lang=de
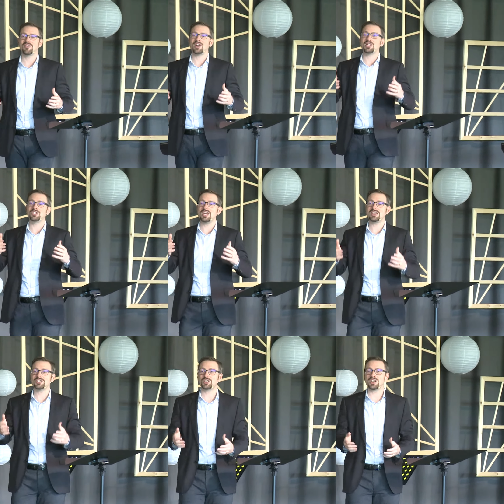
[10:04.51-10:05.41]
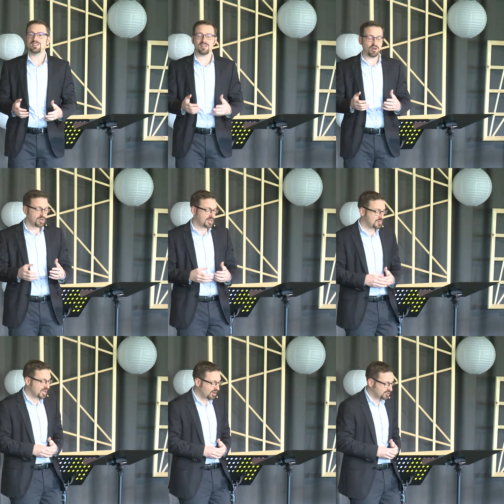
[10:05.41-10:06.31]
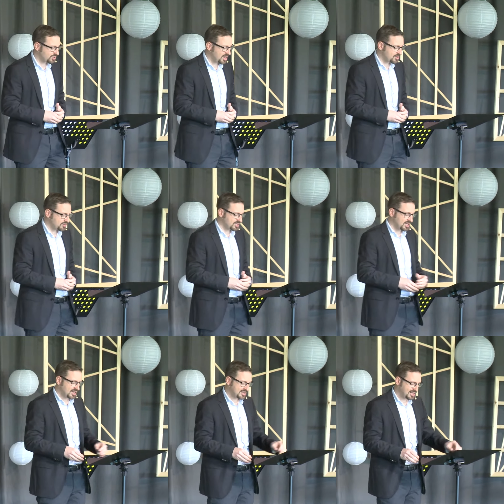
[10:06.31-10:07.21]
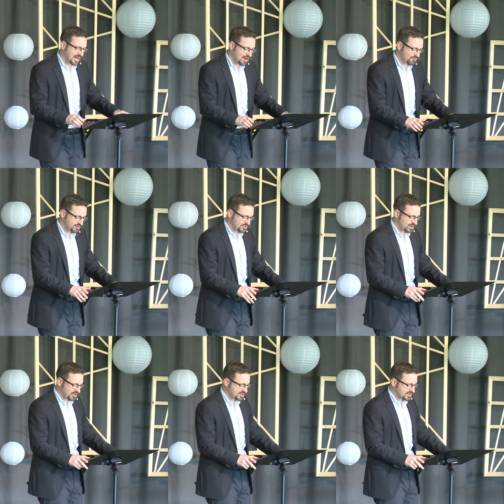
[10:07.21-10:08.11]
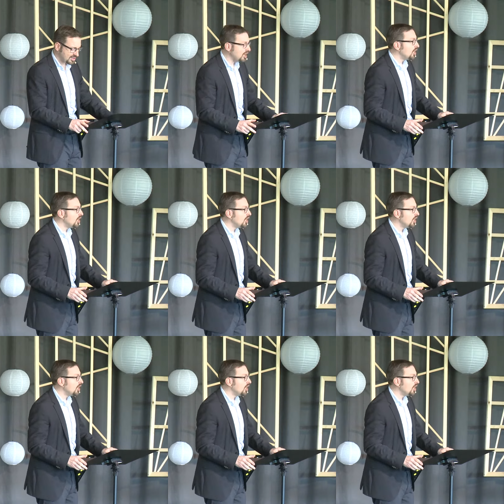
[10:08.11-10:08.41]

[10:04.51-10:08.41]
war ein nächster Schritt nach dem Ja zu Jesus, sich taufen zu lassen.